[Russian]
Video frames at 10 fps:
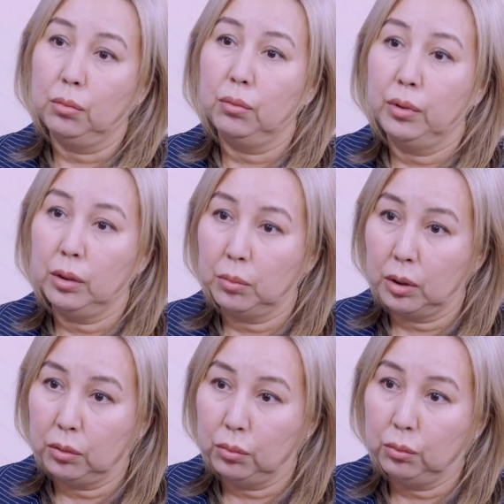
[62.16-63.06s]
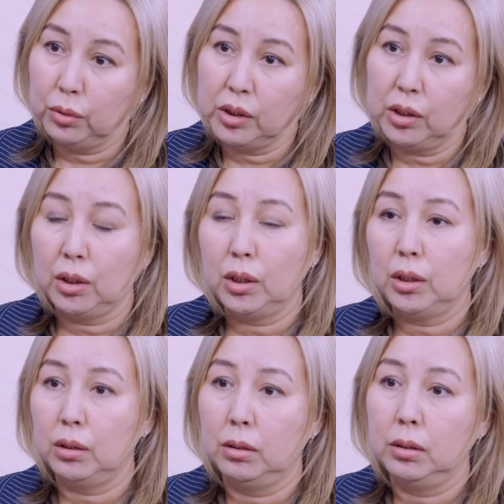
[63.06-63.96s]
то в этом году у нас
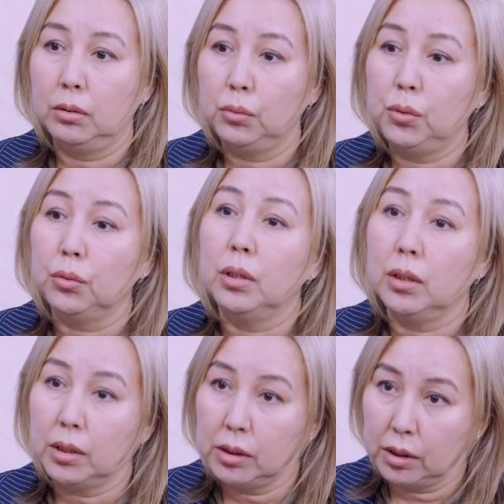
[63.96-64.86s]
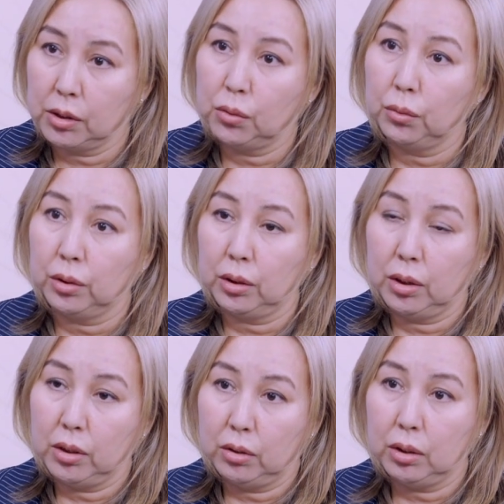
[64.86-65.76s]
таких э, учетно-регистрационных
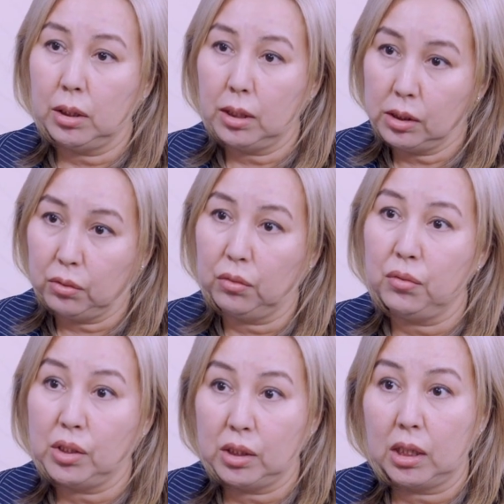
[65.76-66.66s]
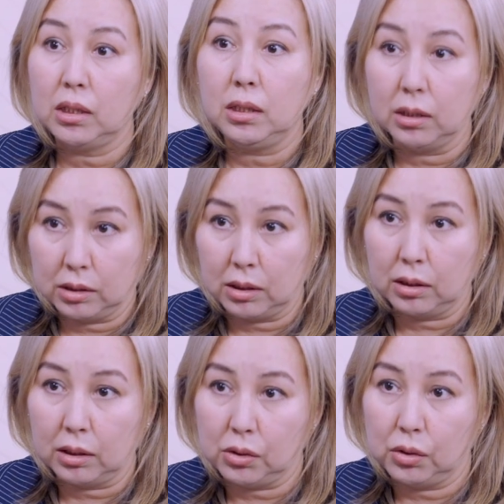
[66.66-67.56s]
действий
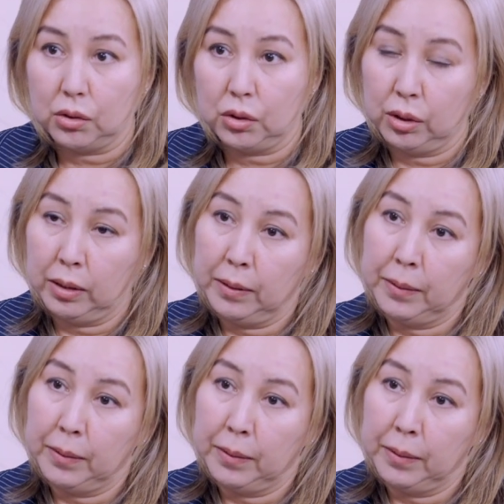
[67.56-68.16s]
211 тысяч.